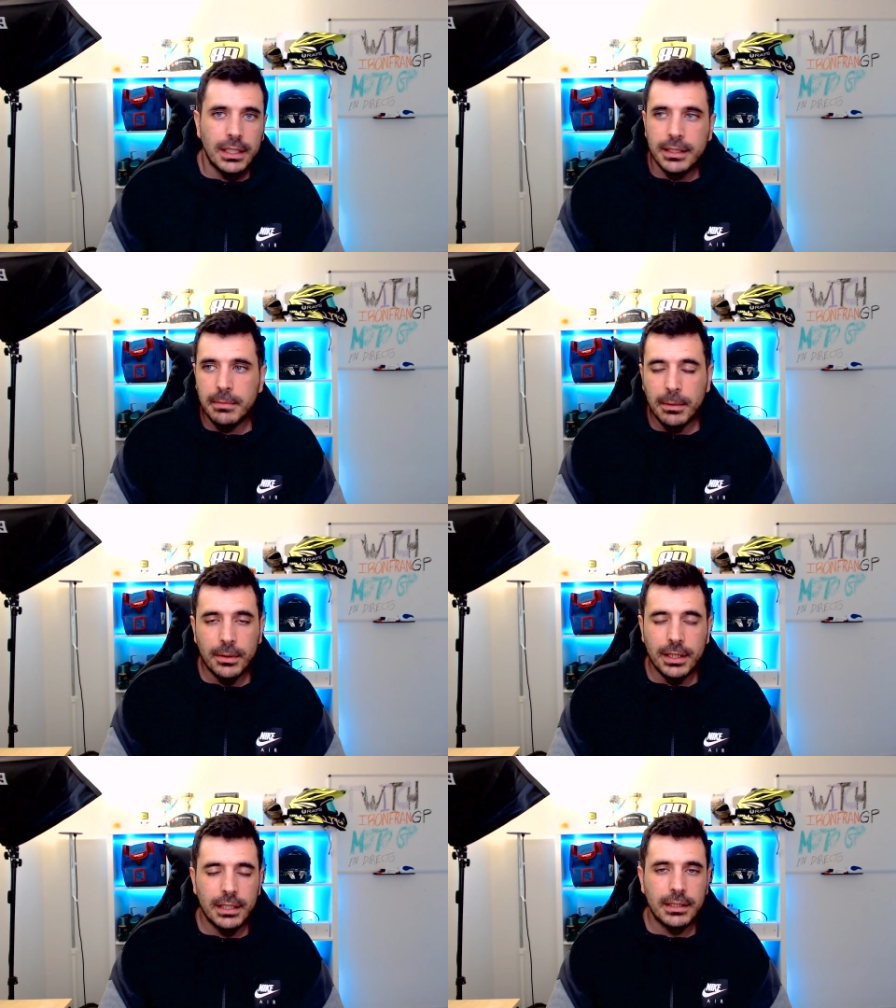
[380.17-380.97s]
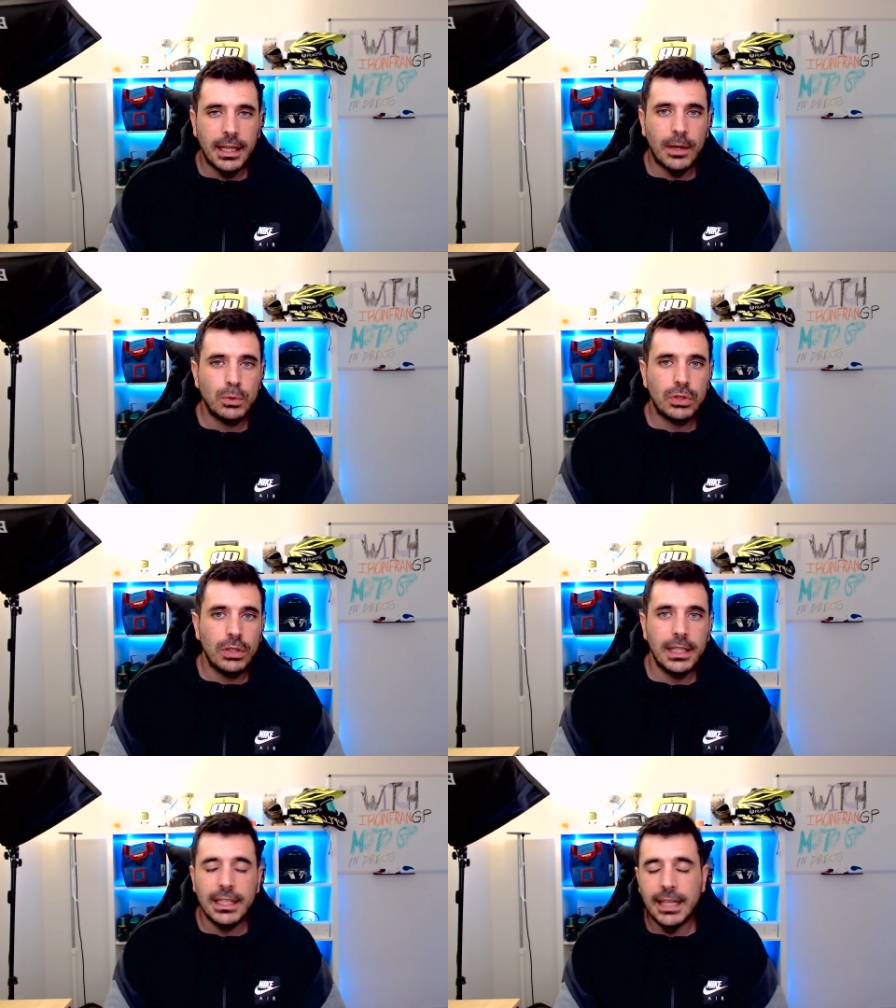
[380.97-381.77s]
Y me voy, y tan a gusto,
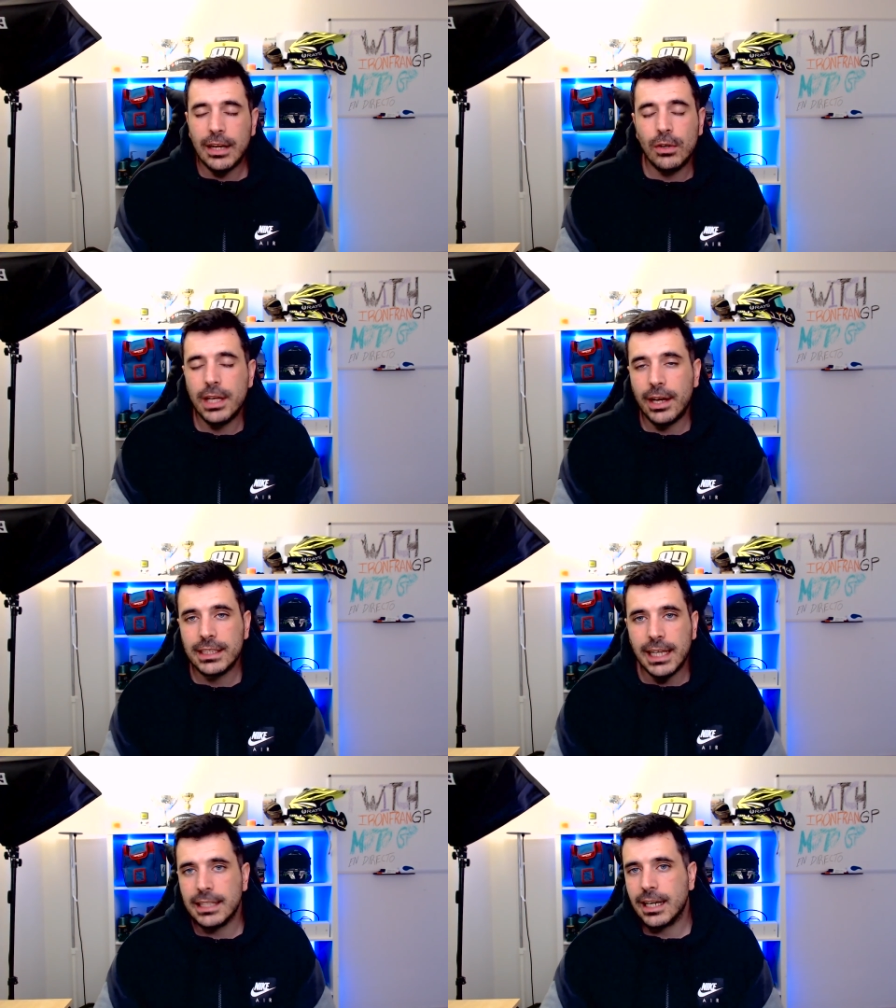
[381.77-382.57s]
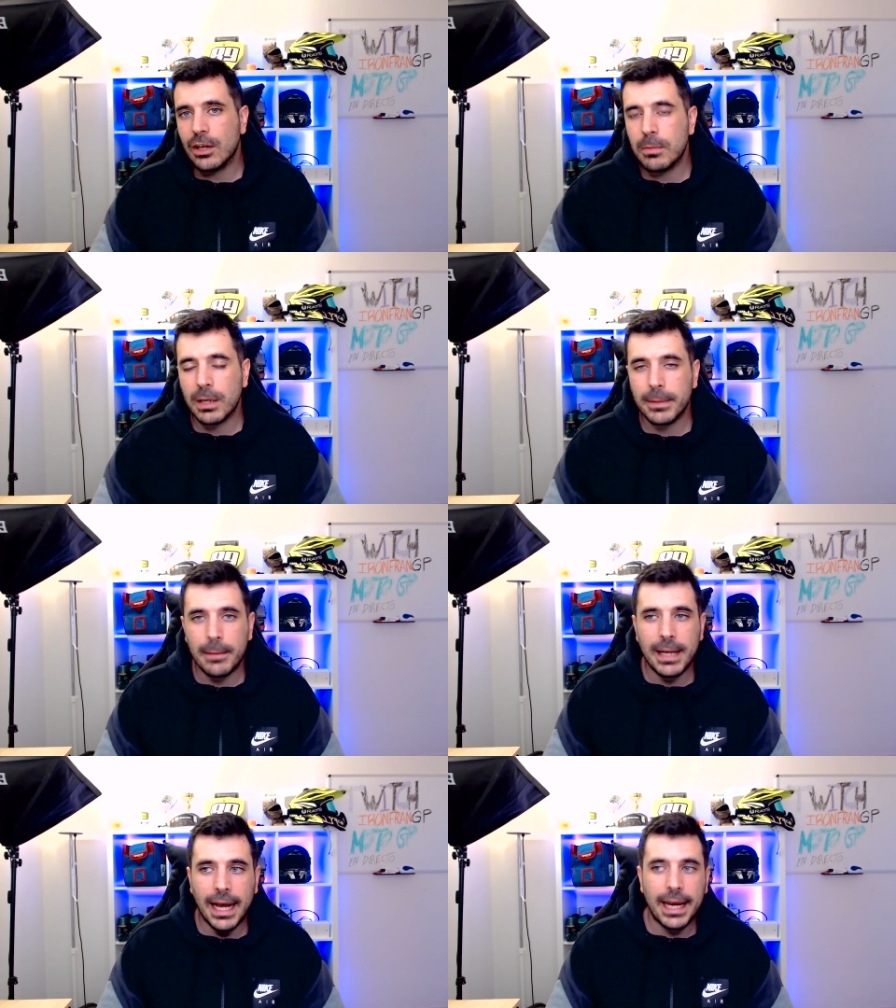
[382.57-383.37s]
y le traigo, y ahora sí que le traigo porque me da a
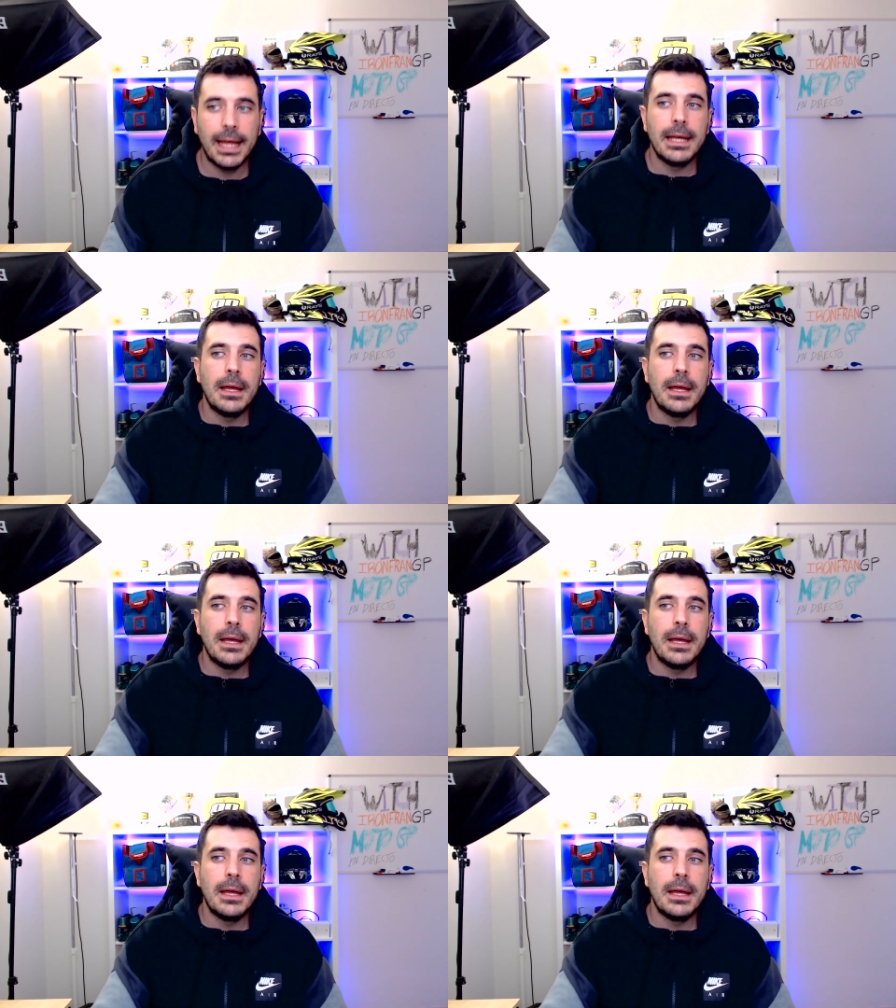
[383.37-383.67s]
mí la gana.